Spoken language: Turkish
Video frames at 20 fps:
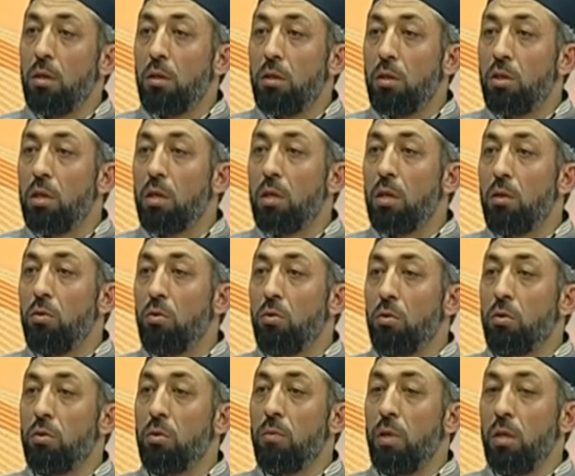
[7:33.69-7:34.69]
işe
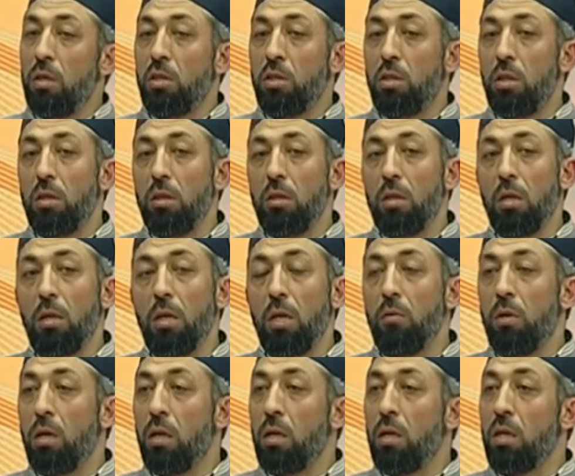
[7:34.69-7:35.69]
geliyoruz. Ve iş yerinde
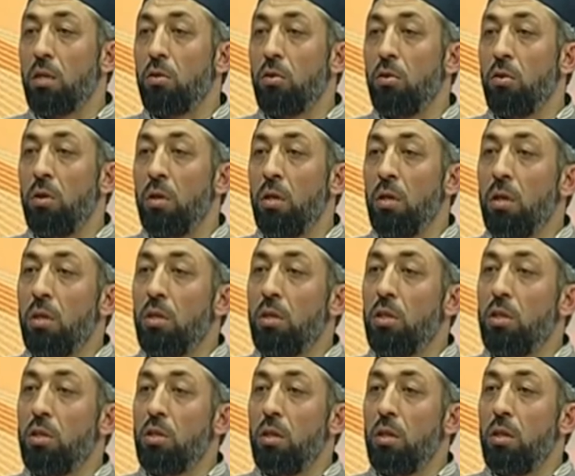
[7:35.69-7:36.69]
levhalar asılıyor.
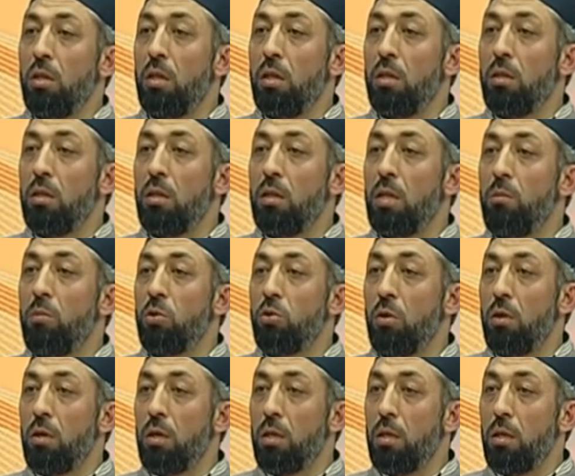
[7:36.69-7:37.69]
İş yerine dinlenmiş
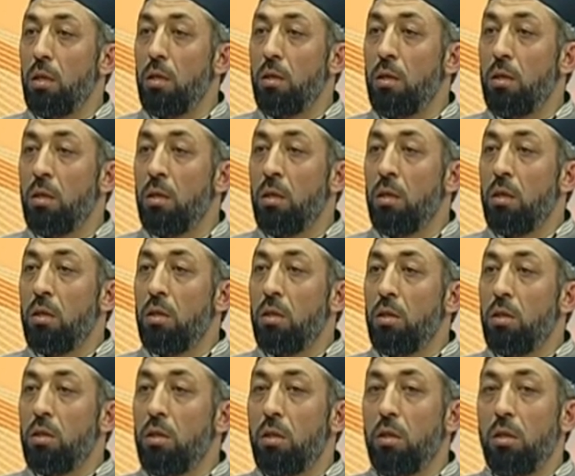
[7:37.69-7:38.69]
olarak geliniz. Hmm.
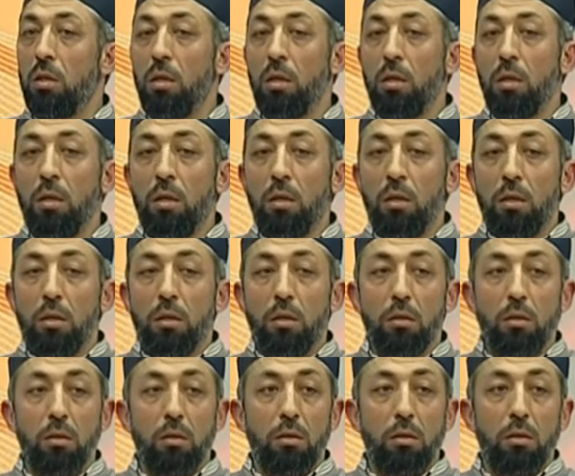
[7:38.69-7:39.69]
İş yerine e,
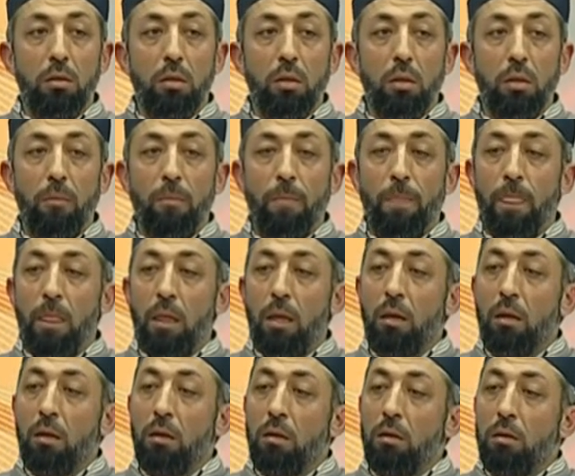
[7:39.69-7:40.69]
işte
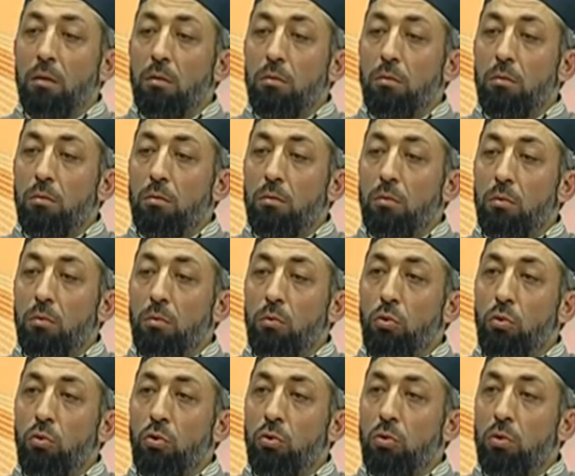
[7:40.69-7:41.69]

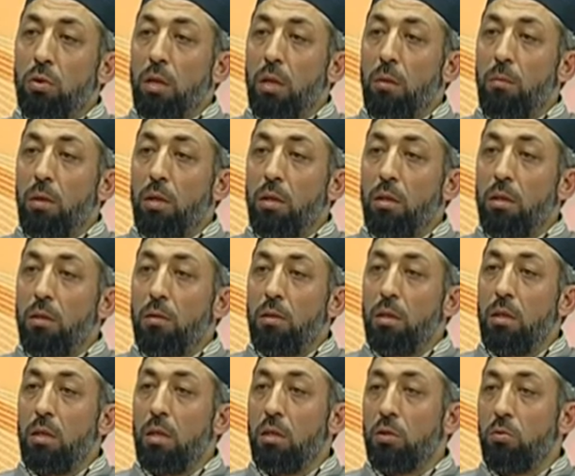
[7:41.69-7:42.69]
uykusuz gelmeyiniz,
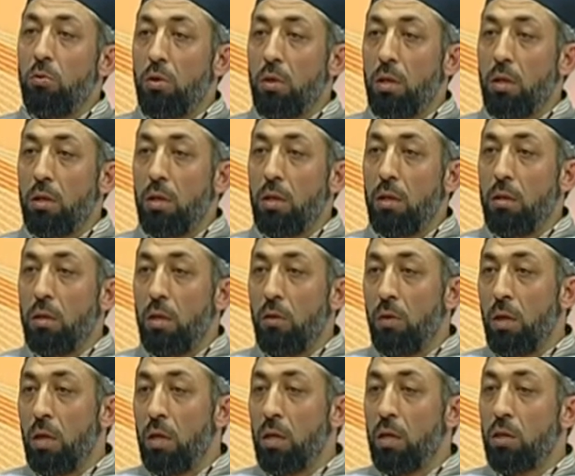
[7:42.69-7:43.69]
dinleniş olarak gelin
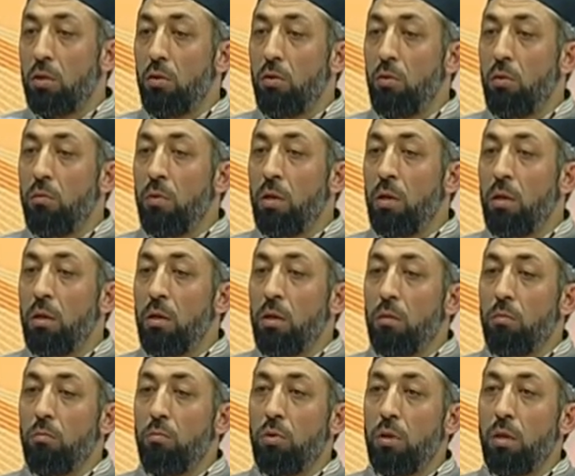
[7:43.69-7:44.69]
devhalar asılıyor ve
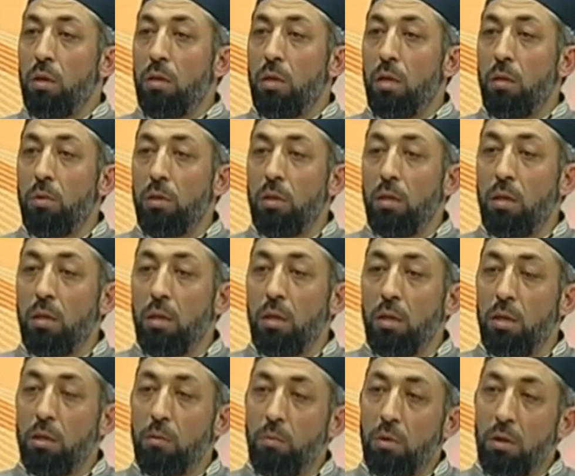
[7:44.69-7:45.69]
buna rağmen kendileri
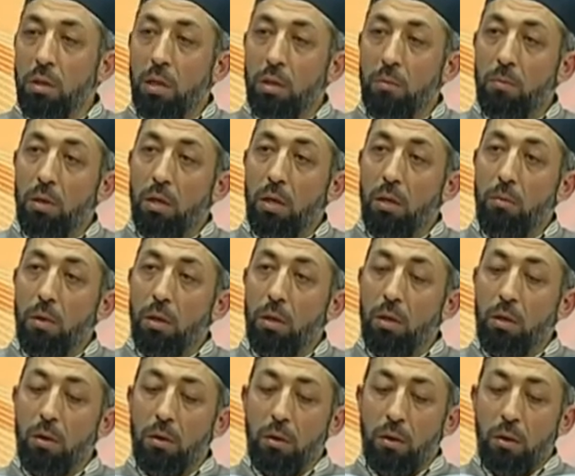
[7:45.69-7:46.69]
hiçbir tedbir almadan
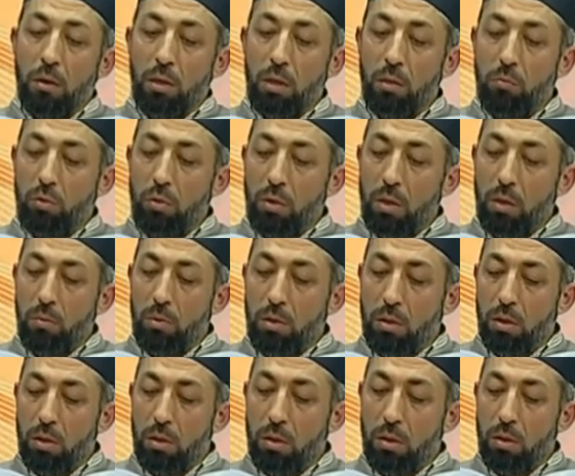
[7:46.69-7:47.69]
e, bunları bir
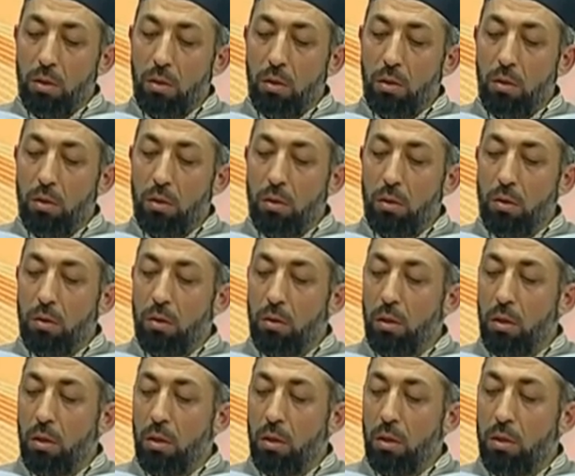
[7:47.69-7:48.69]
çeşitli e,
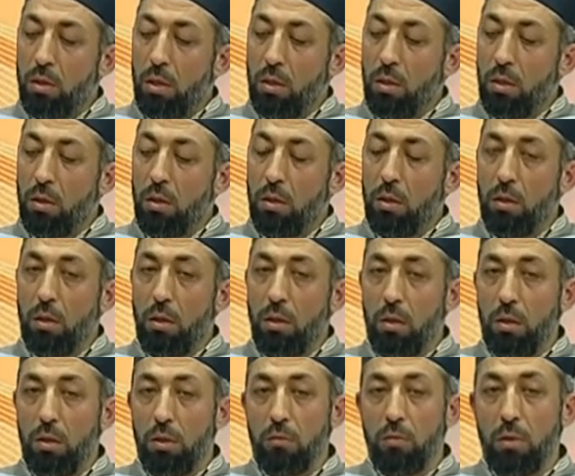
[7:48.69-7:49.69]
şeylerde sendika
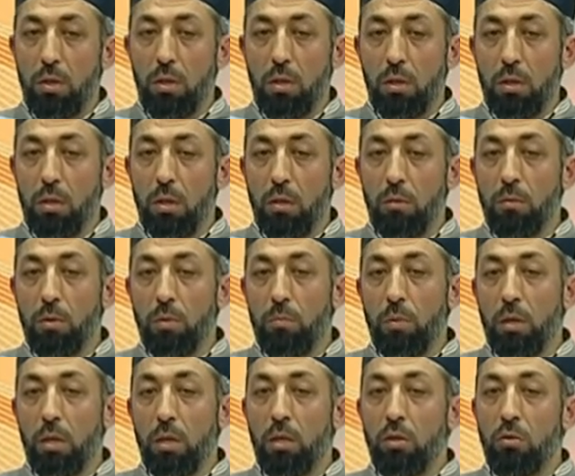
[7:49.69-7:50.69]
yetilerine, işveren yetilerine
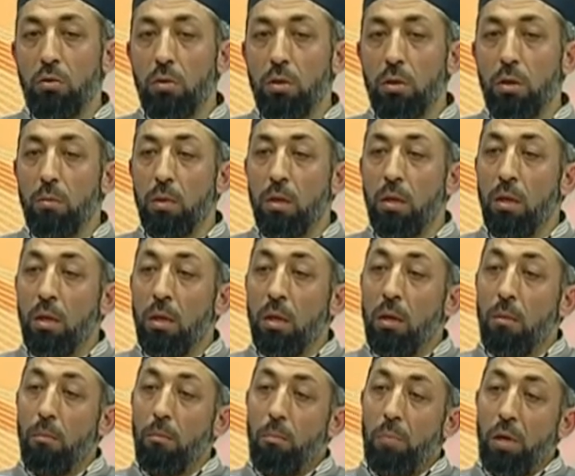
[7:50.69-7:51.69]
paylaşıyoruz ama
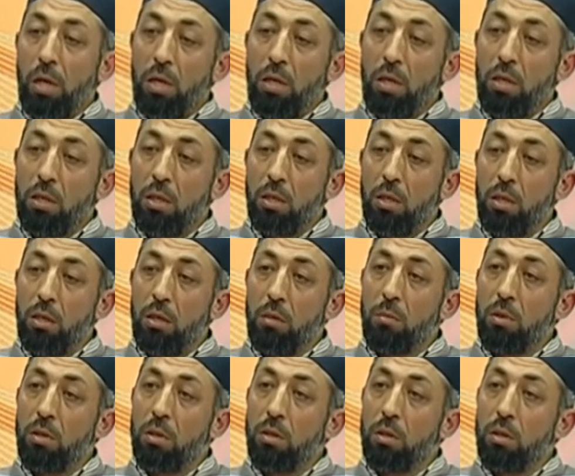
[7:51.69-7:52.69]

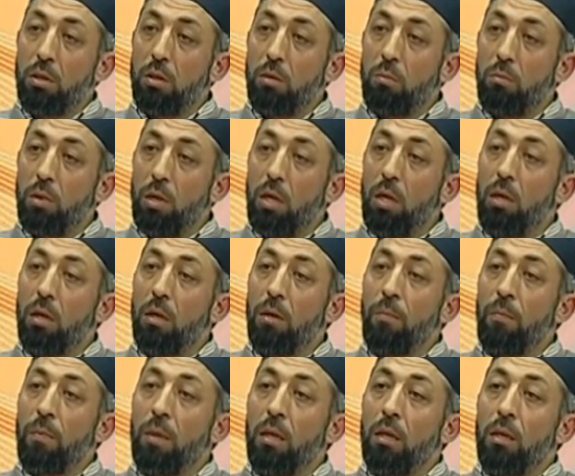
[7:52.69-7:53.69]
paylaşıldığımız bile
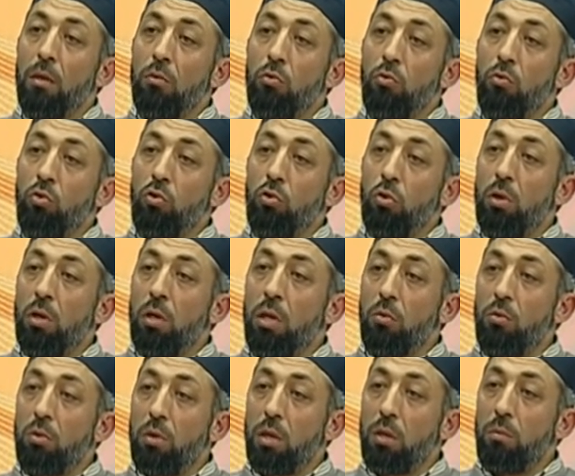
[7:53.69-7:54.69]
suç olarak
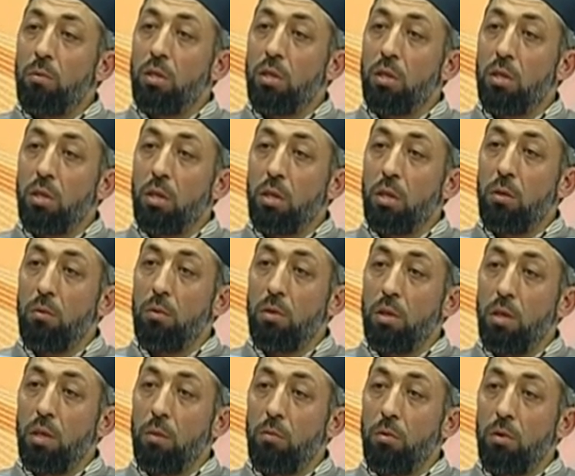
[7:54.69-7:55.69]
onlara bir şey, bir şey,
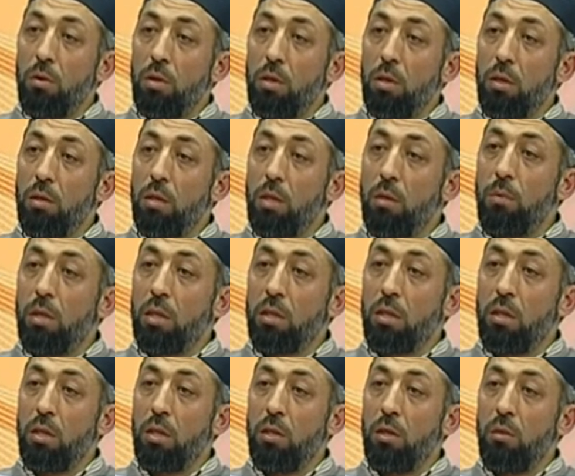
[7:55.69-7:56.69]
şey yapıyor. Yine, yine
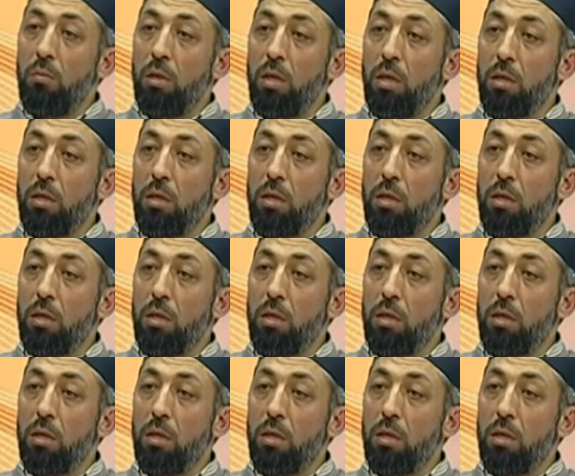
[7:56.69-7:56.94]
baskılar devam ediyor.